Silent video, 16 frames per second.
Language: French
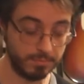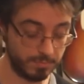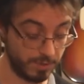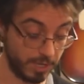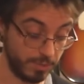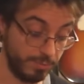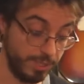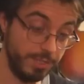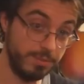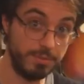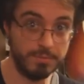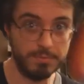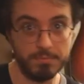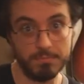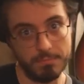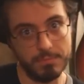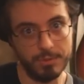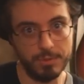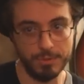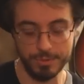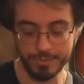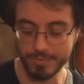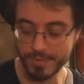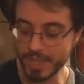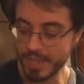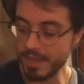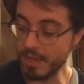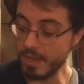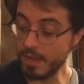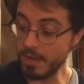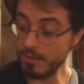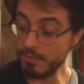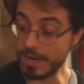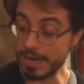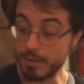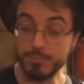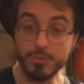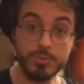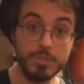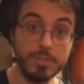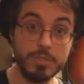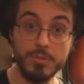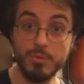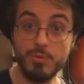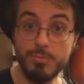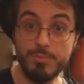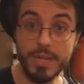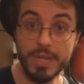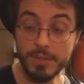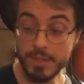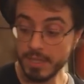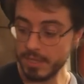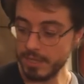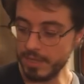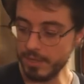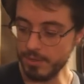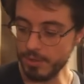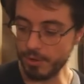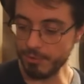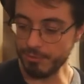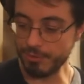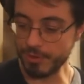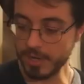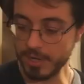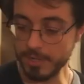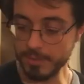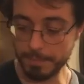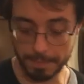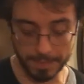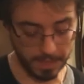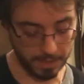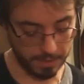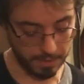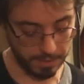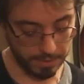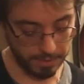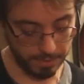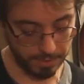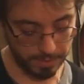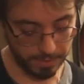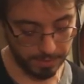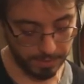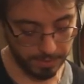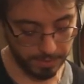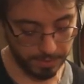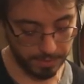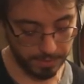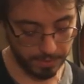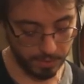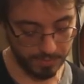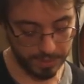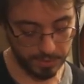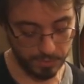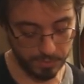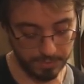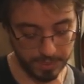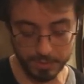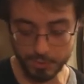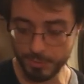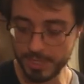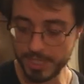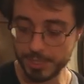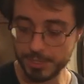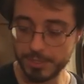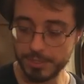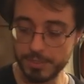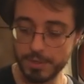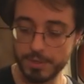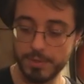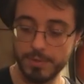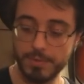enfin 8, du coup. Voilà, donc ça c'est le couplet. Et le refrain, euh, on va trouver Do majeur.